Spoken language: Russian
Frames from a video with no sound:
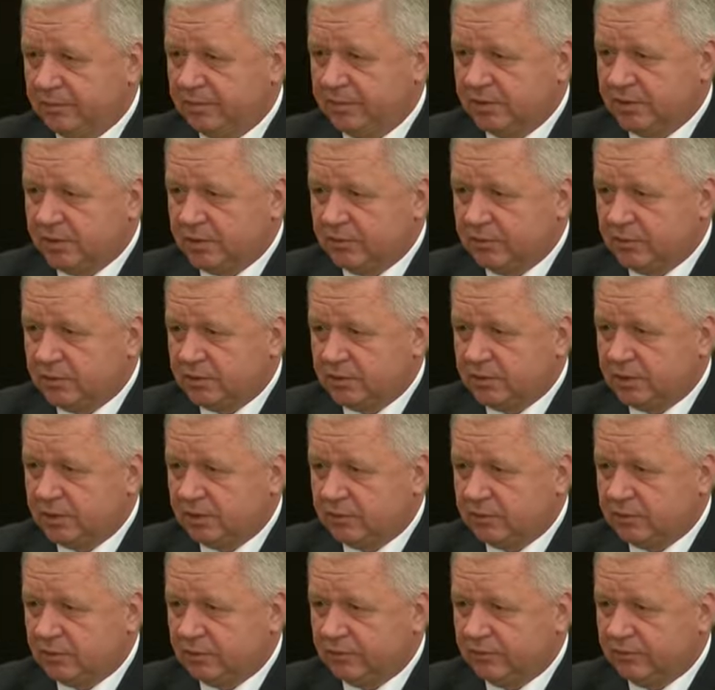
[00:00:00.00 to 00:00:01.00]
безработице,
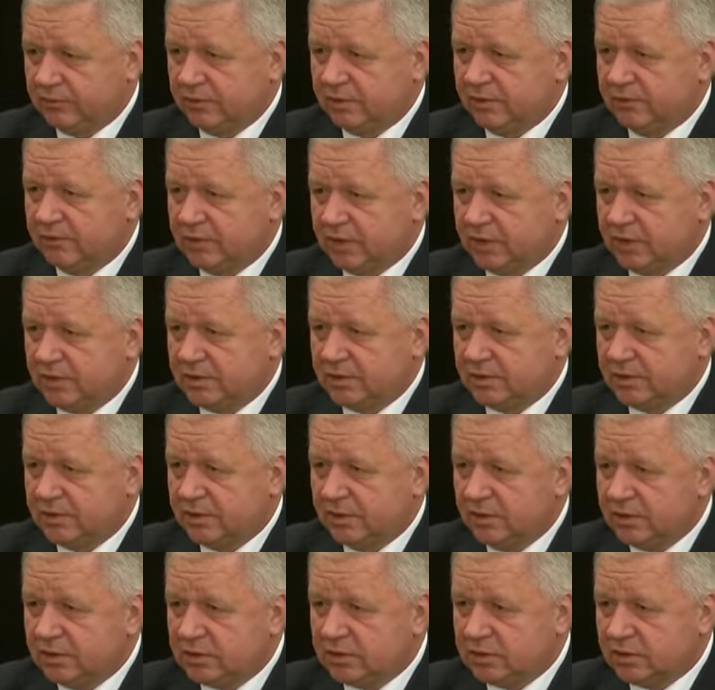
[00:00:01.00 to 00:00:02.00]
который в два раза
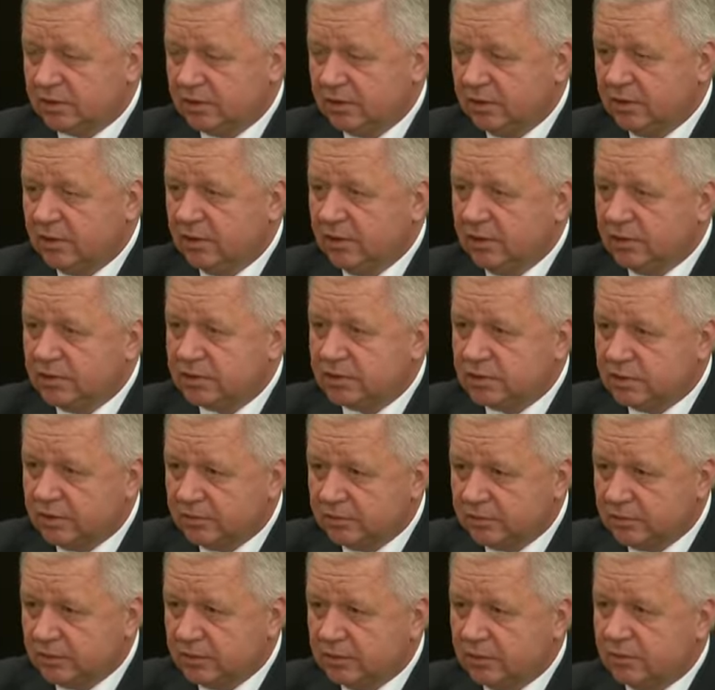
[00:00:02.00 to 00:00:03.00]
ниже,
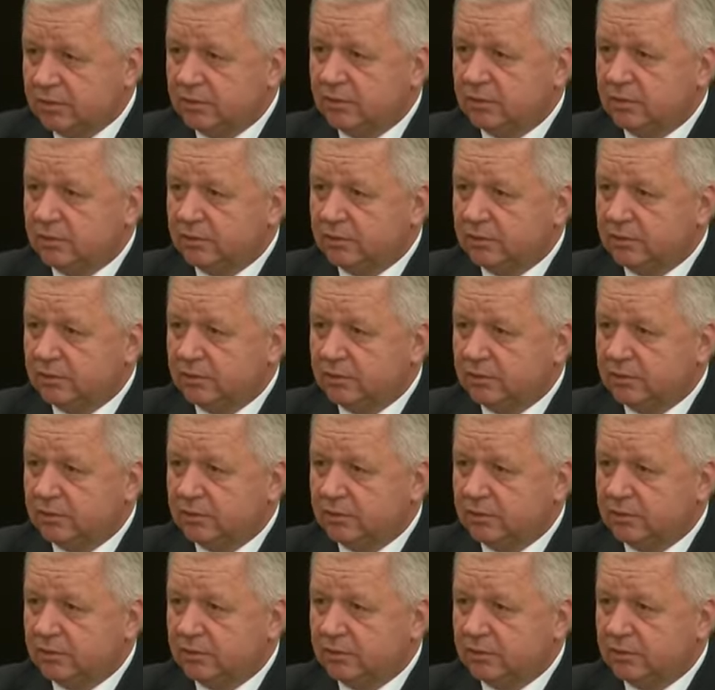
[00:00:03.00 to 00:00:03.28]
чем э,